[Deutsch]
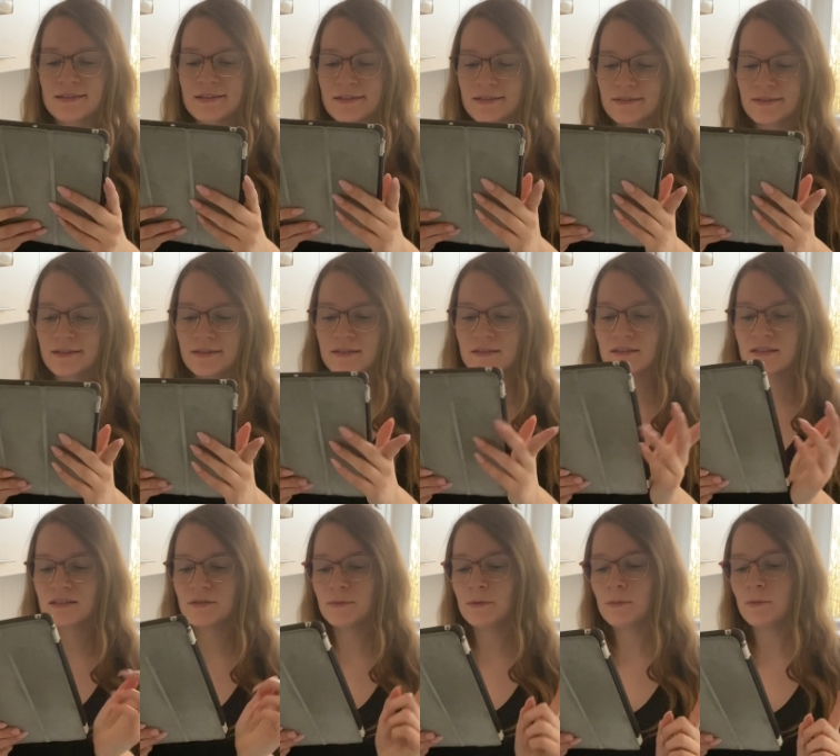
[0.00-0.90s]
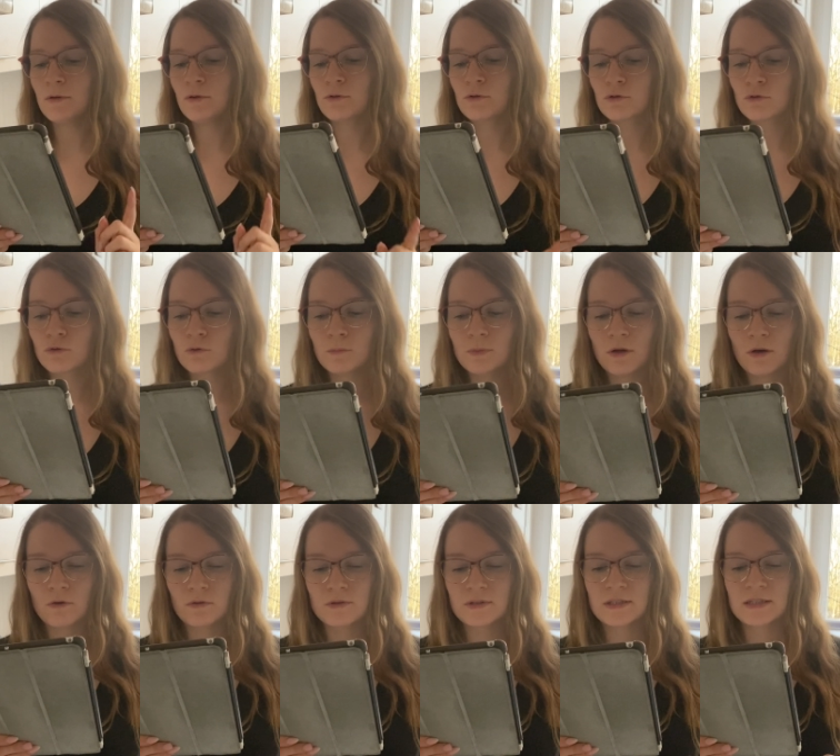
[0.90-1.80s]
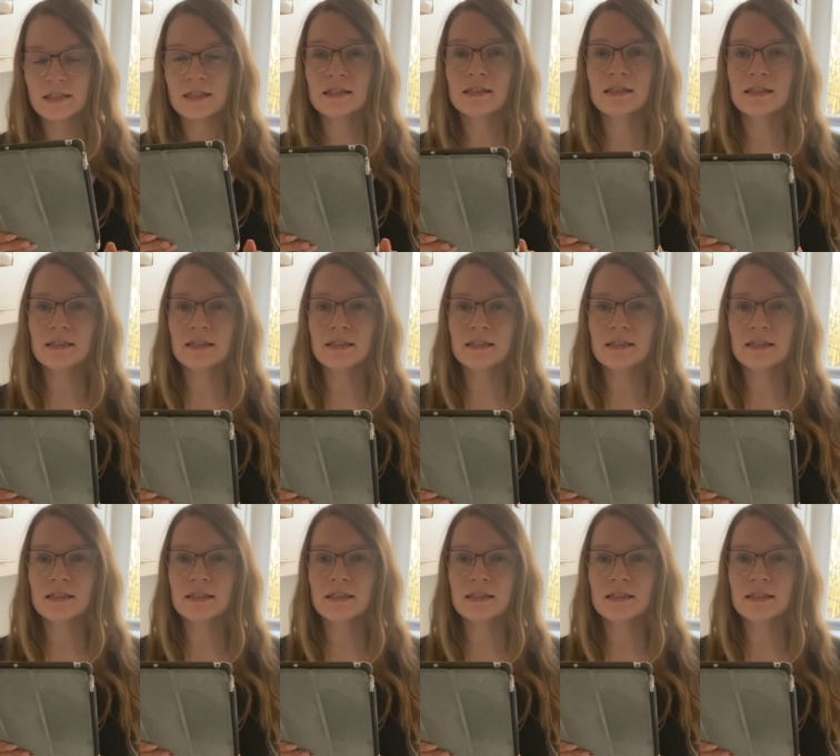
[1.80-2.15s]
nächstes Zwiebel und Knoblauchzehe